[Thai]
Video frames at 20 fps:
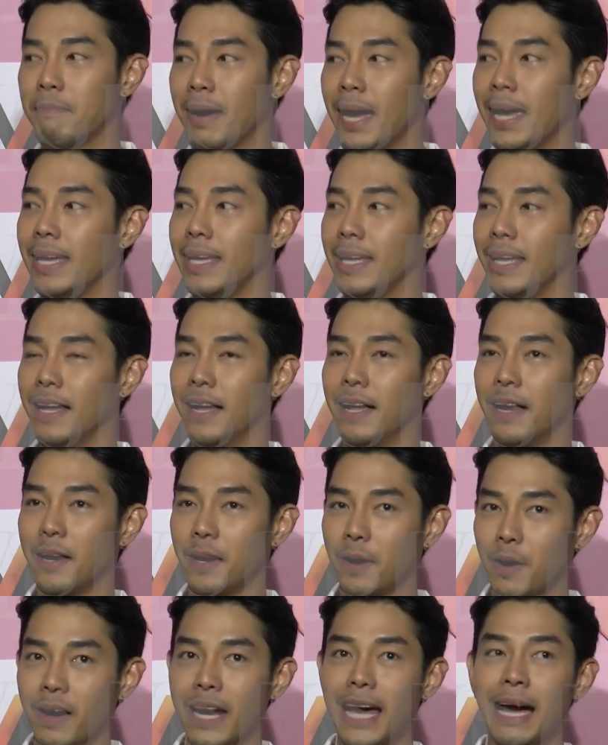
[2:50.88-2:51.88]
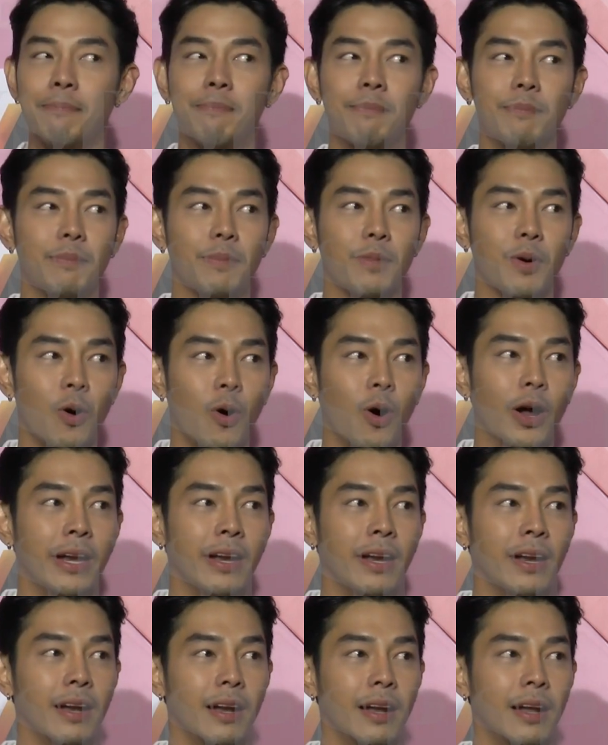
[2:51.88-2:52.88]
ไม่รองรับคน
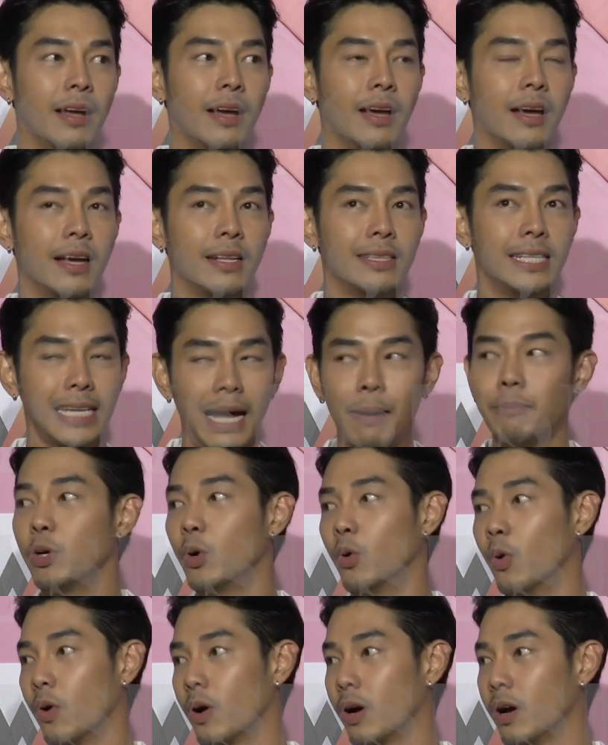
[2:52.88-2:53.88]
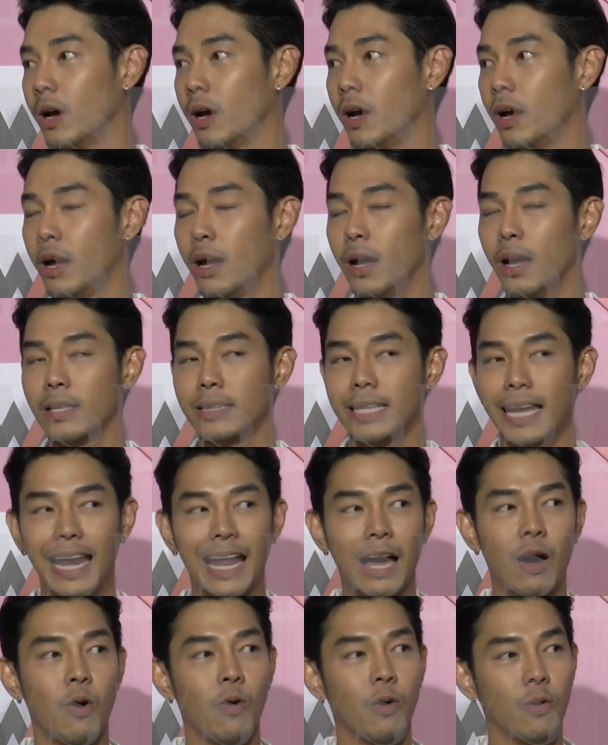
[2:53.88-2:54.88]
ที่ทำถูก ถ้า
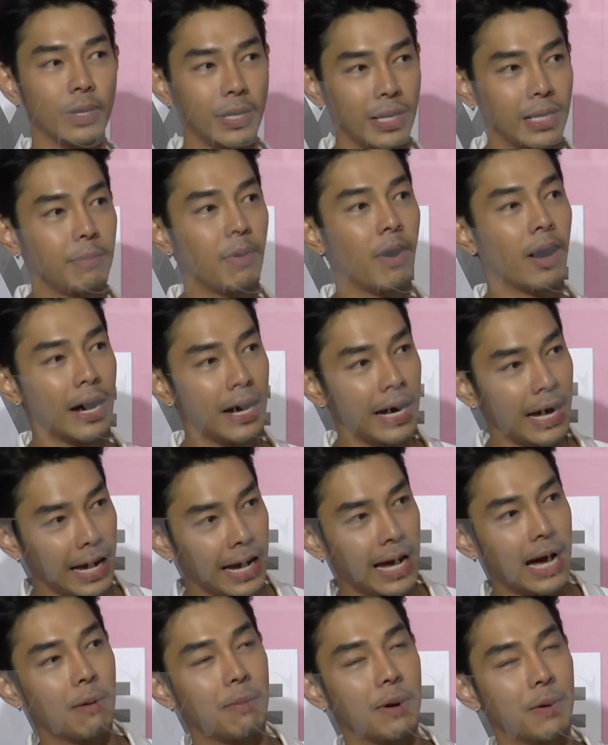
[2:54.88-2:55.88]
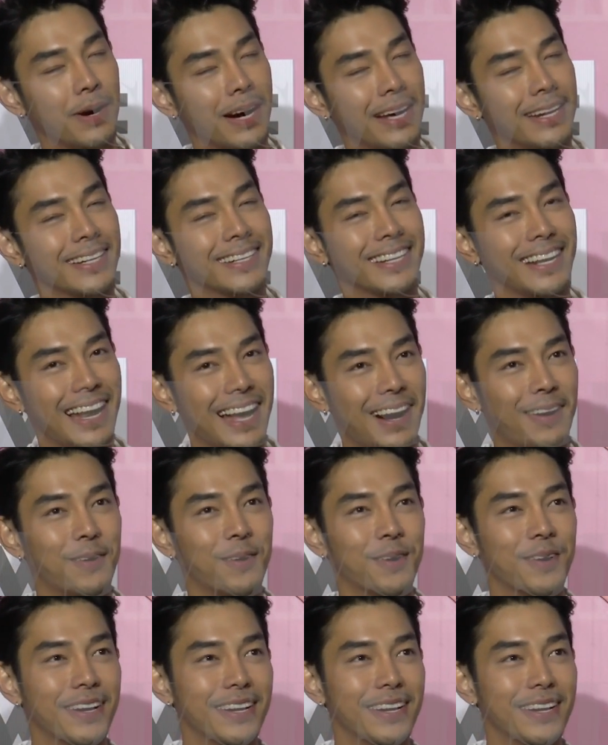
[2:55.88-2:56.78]
เราอย่างที่บอกเคยให้ข่าวไปว่า ถ้าเกิดเรา